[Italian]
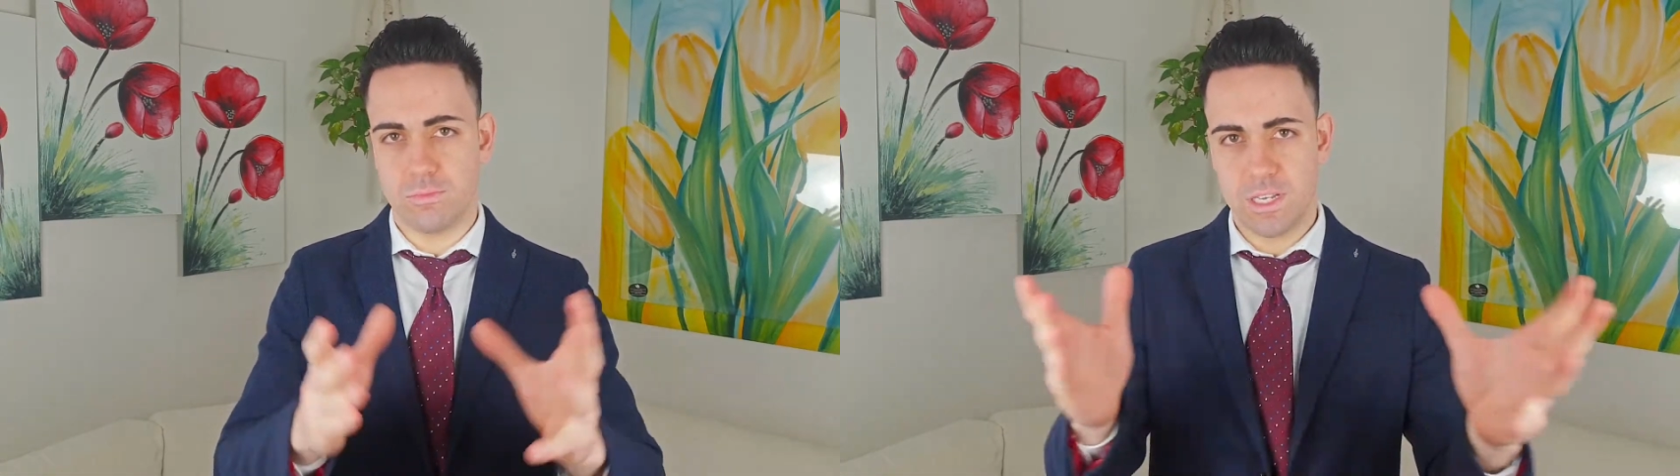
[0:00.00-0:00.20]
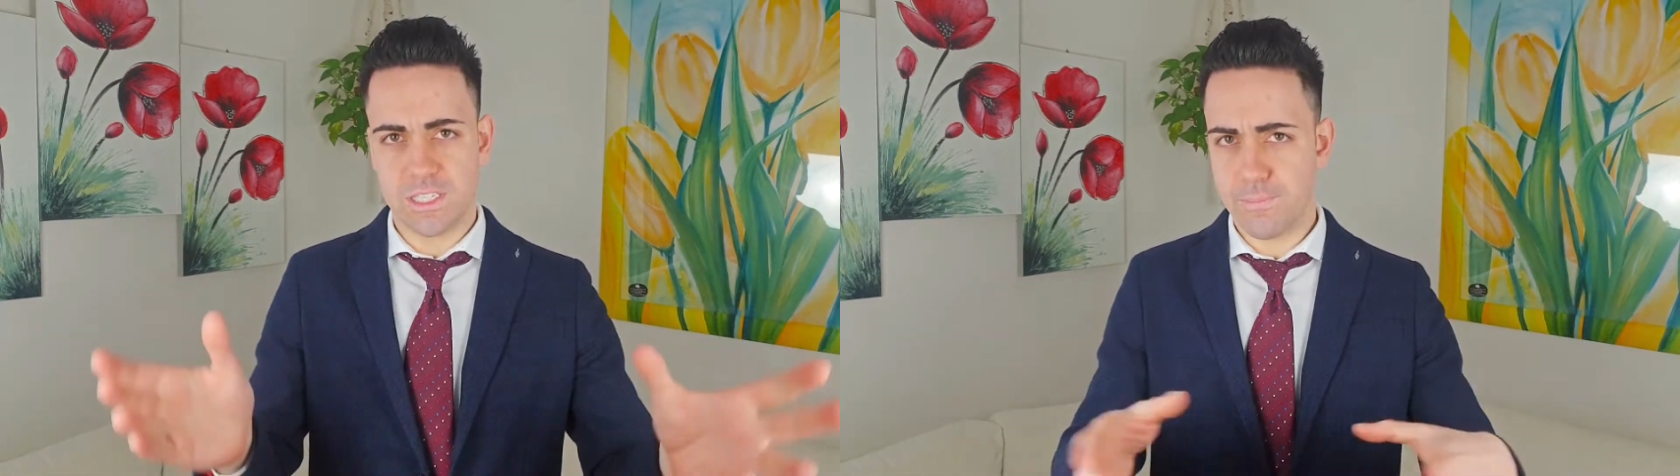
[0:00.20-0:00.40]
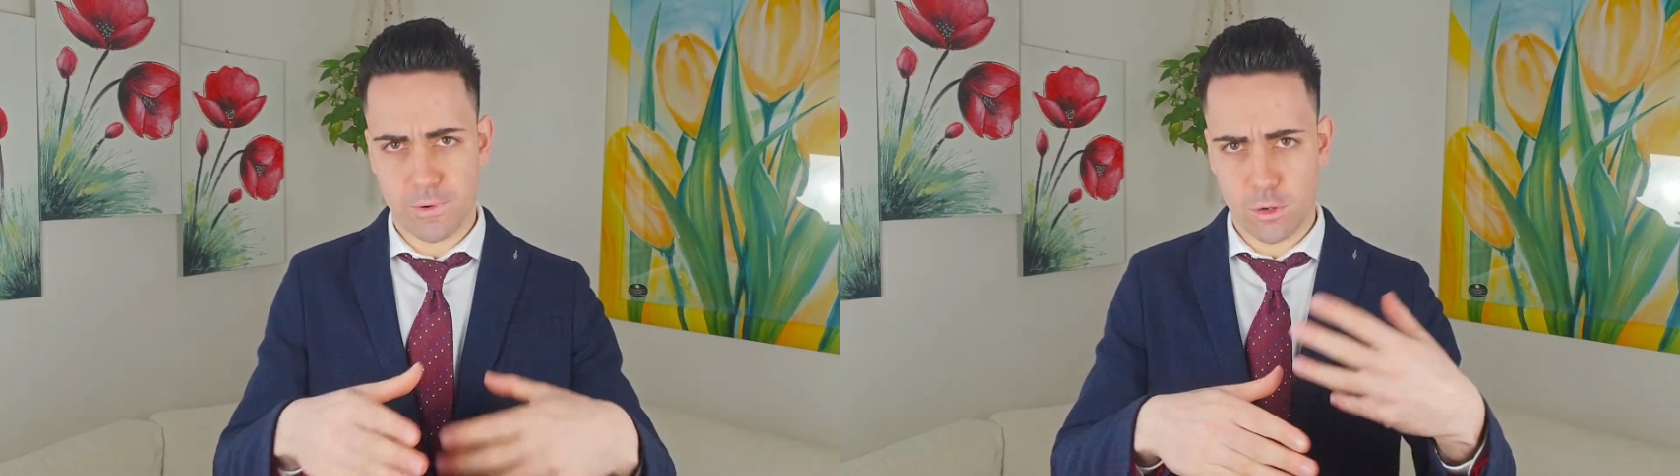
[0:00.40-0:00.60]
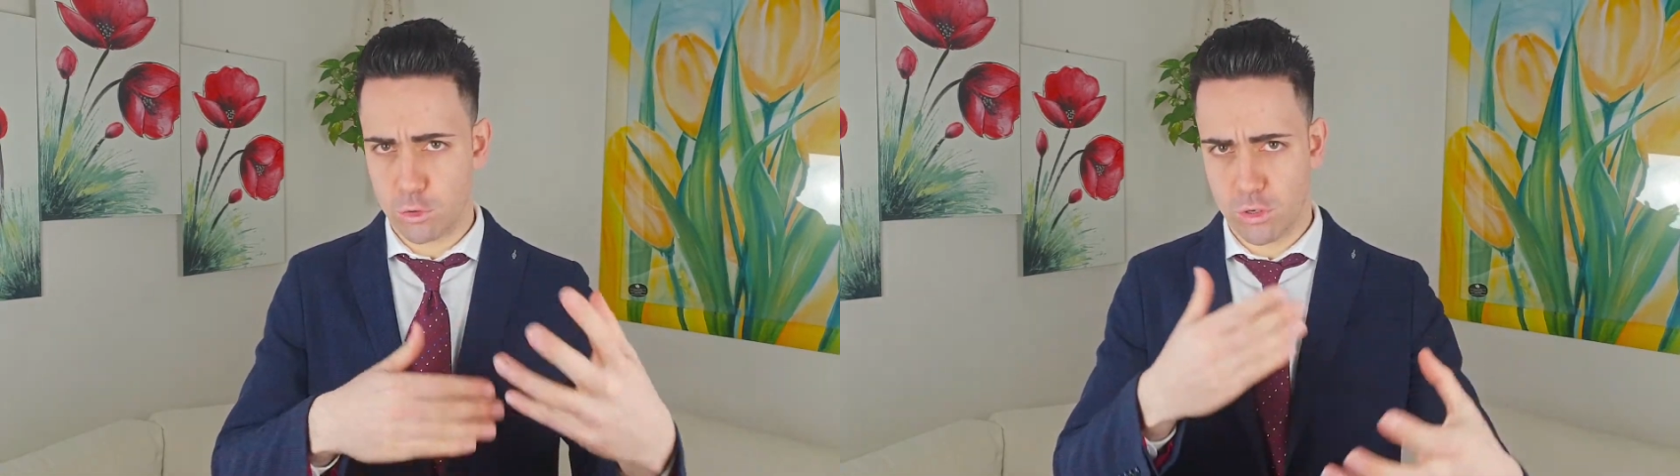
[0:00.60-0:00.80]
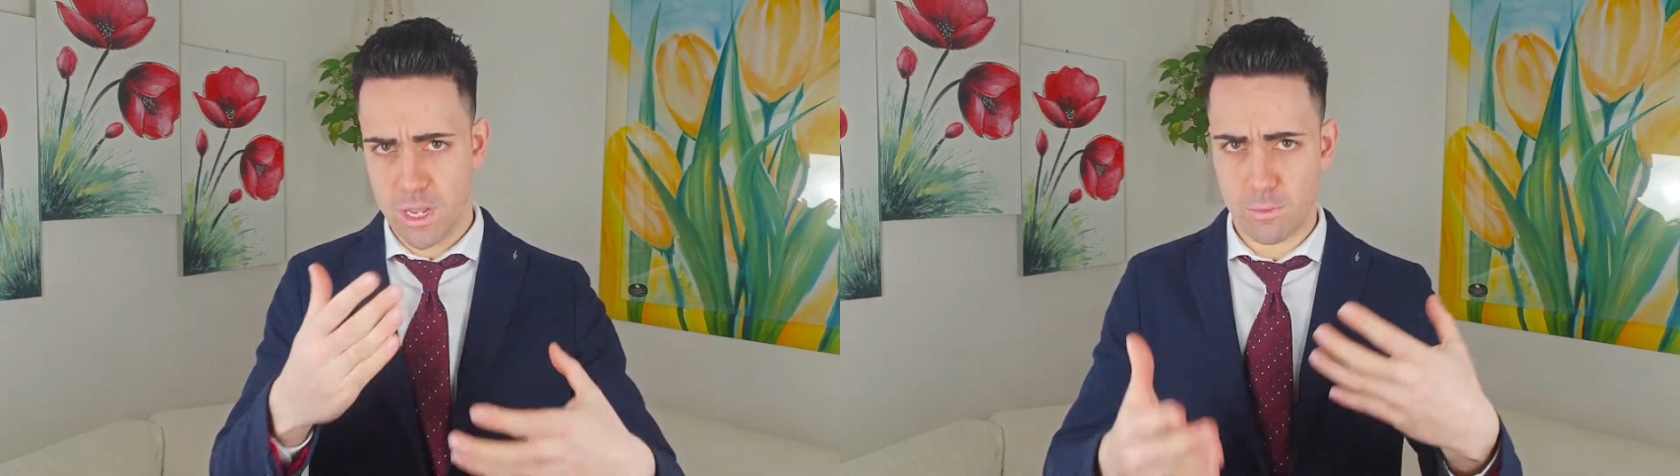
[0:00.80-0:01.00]
È sempre, no,
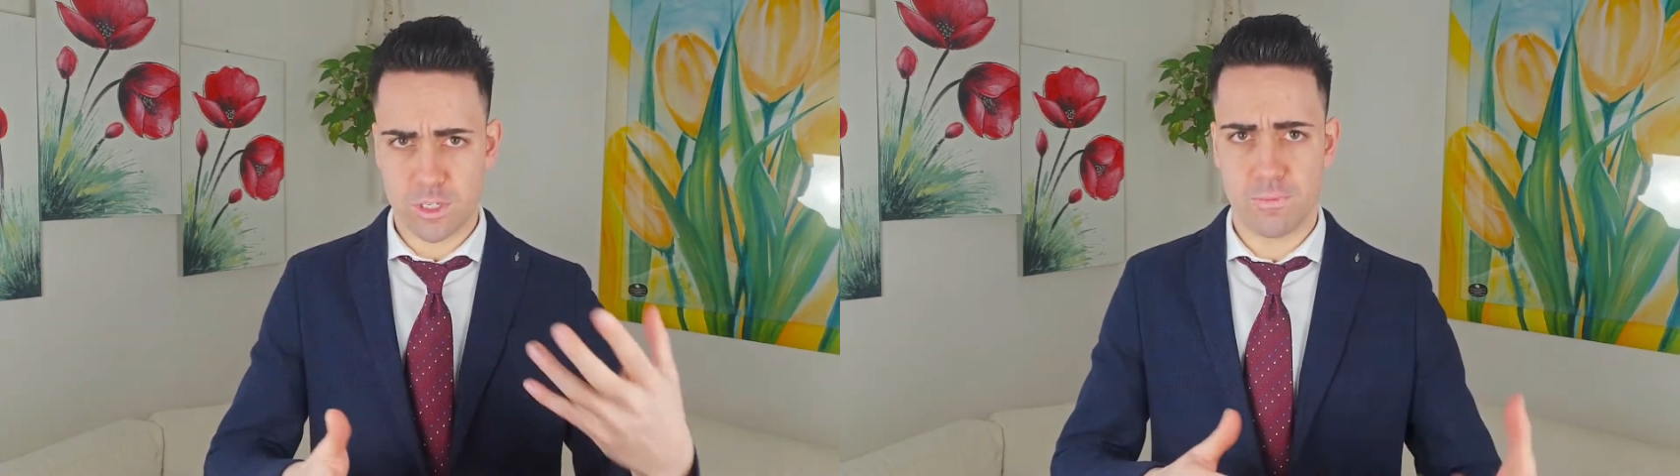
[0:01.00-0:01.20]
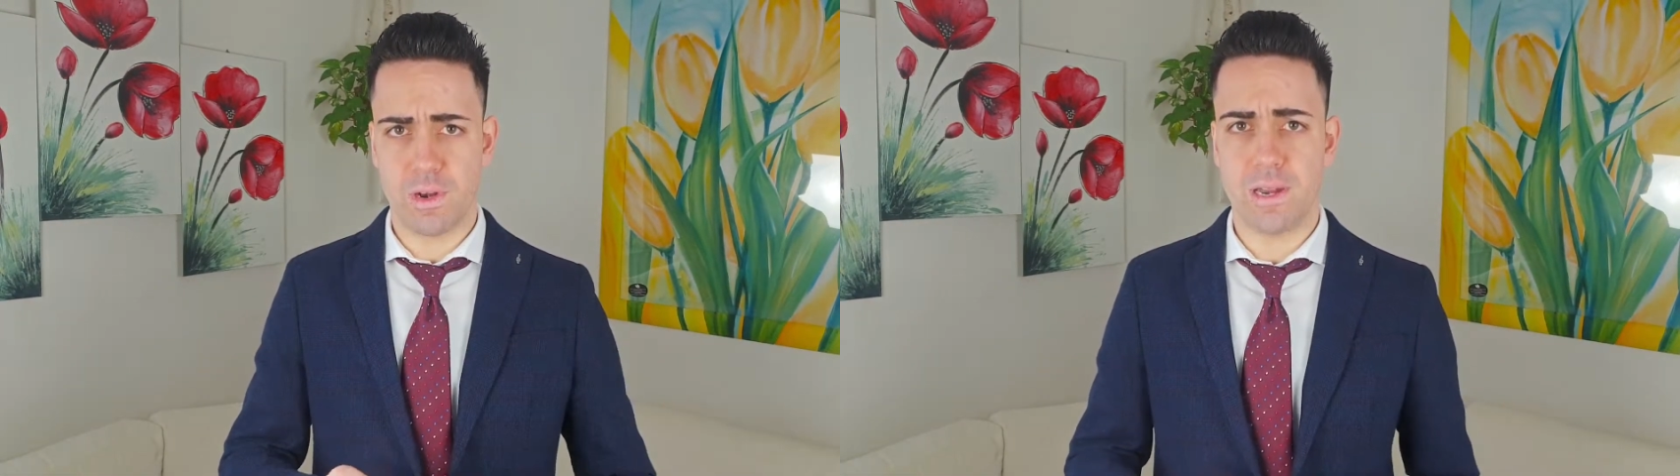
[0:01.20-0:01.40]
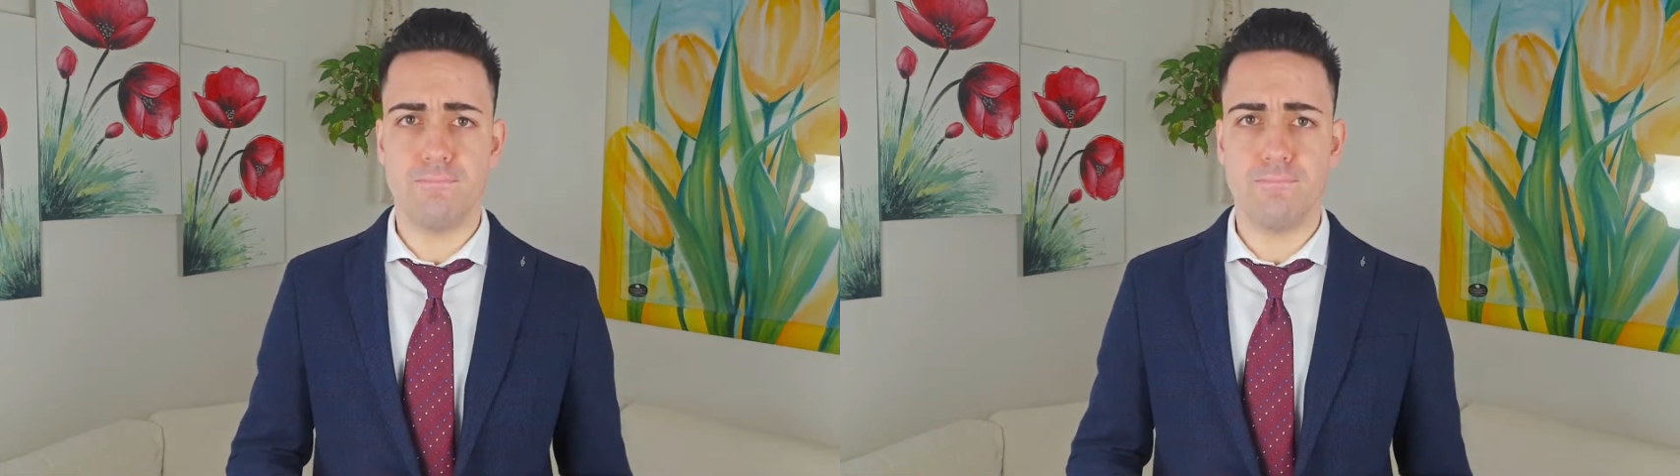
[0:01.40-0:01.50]
torniamo sempre lì,